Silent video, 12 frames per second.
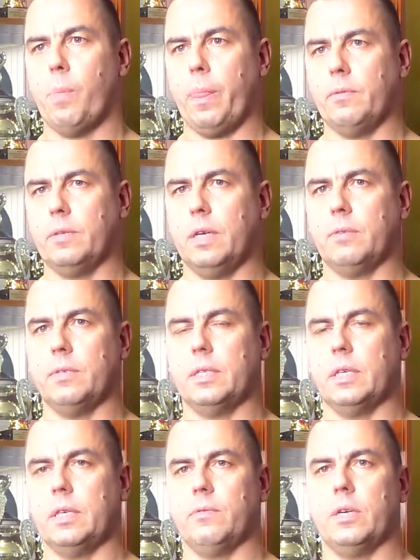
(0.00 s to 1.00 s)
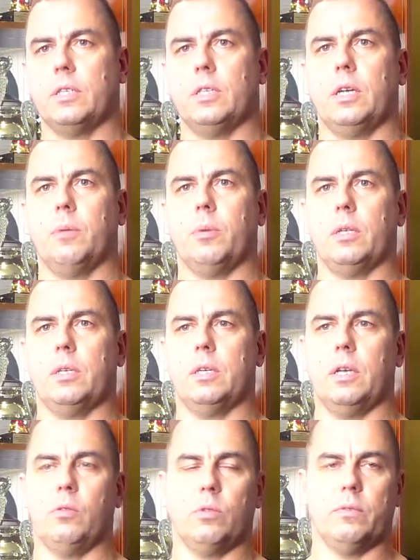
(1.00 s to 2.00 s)
Ну, как вы знаете, в каждой команде
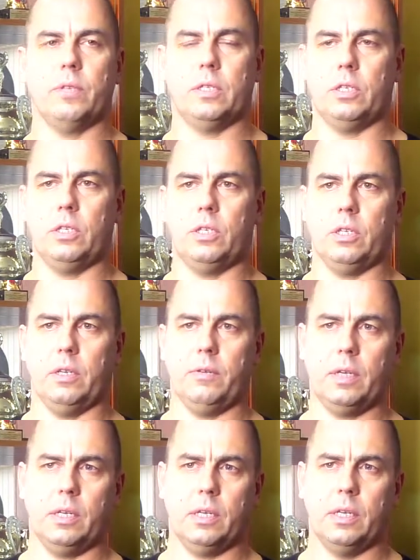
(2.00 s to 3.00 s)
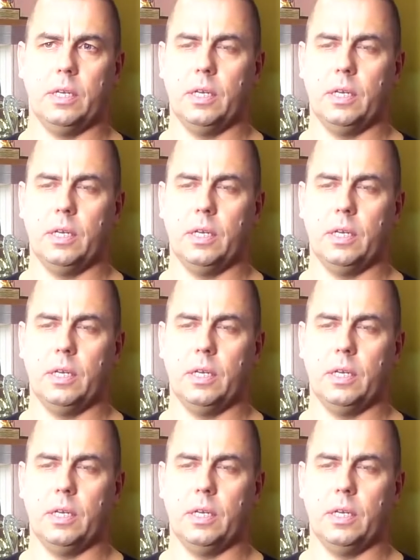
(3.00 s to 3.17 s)
район 20 человек